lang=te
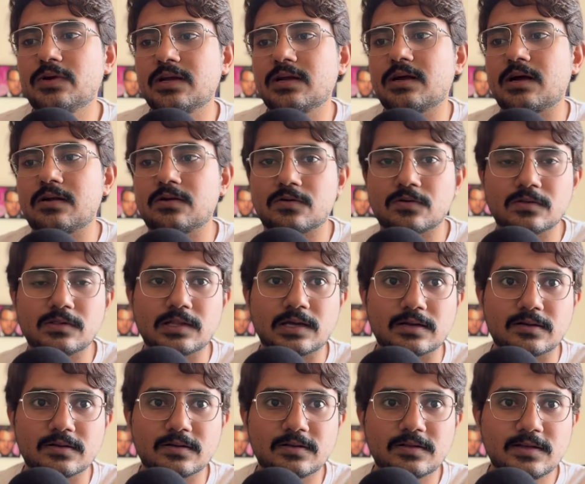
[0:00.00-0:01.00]
కెన్ కంట్రోల్
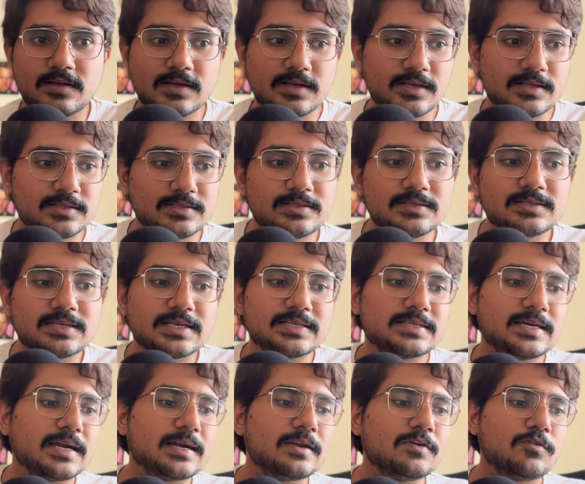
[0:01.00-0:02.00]
దట్ దిస్ ఇస్
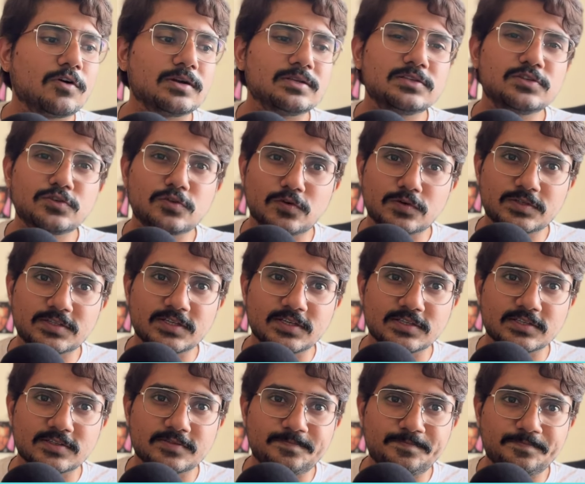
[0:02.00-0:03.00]
ఎగ్జాక్ట్లీ వాట్ దిస్ కోర్స్
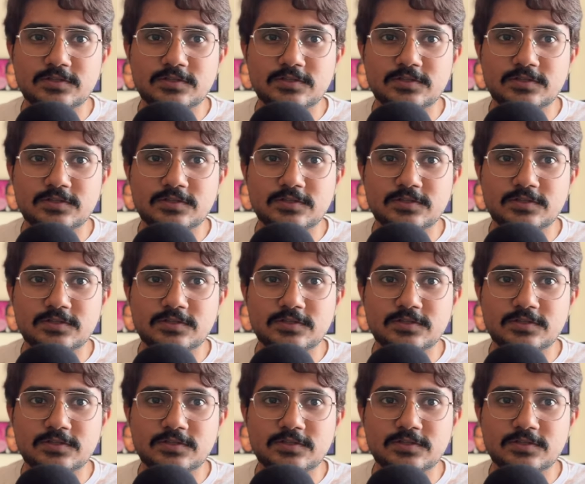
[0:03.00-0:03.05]
ఇస్